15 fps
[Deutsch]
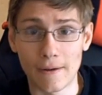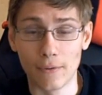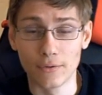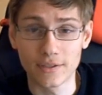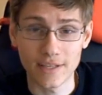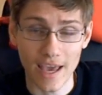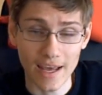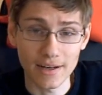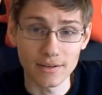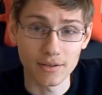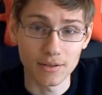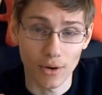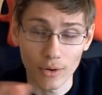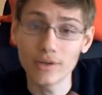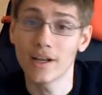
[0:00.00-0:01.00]
und
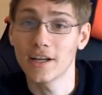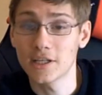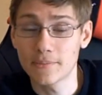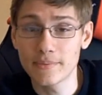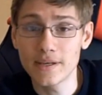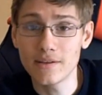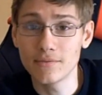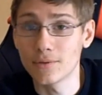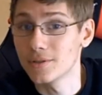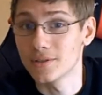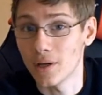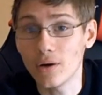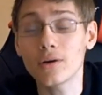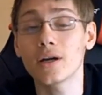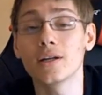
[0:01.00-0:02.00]
gerne online spielen wollt
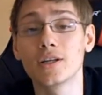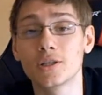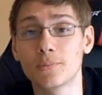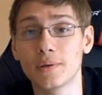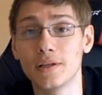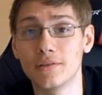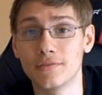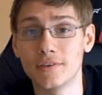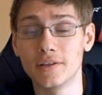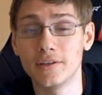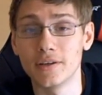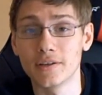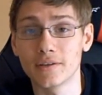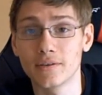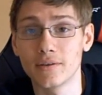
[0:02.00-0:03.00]
und auch keine Spiele
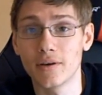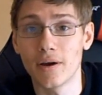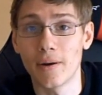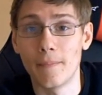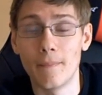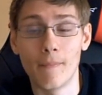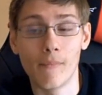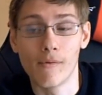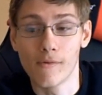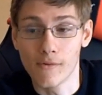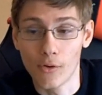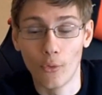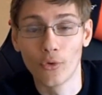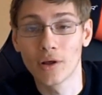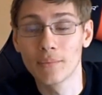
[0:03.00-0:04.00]
findet, ähm,
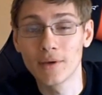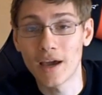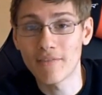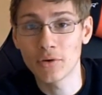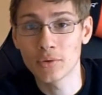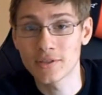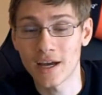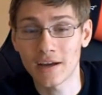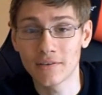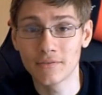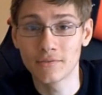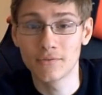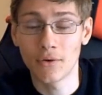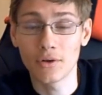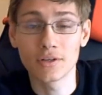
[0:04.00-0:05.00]
oder mir einfach nur
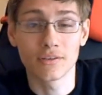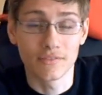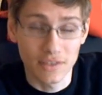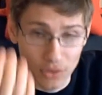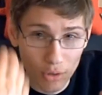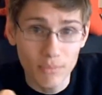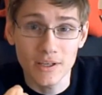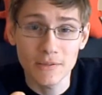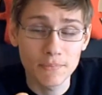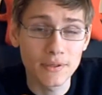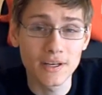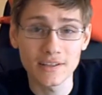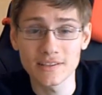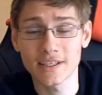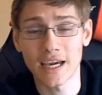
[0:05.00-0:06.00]
sagen wollt, wie dumm ich
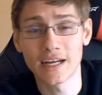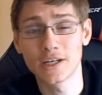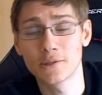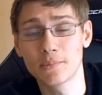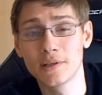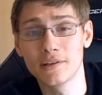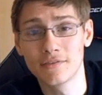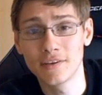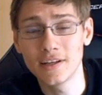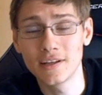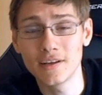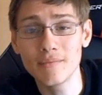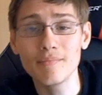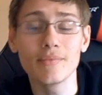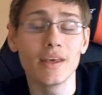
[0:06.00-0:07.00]
bin, dass ich keine Spiele
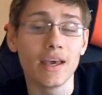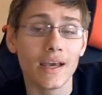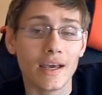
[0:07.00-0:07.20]
finde,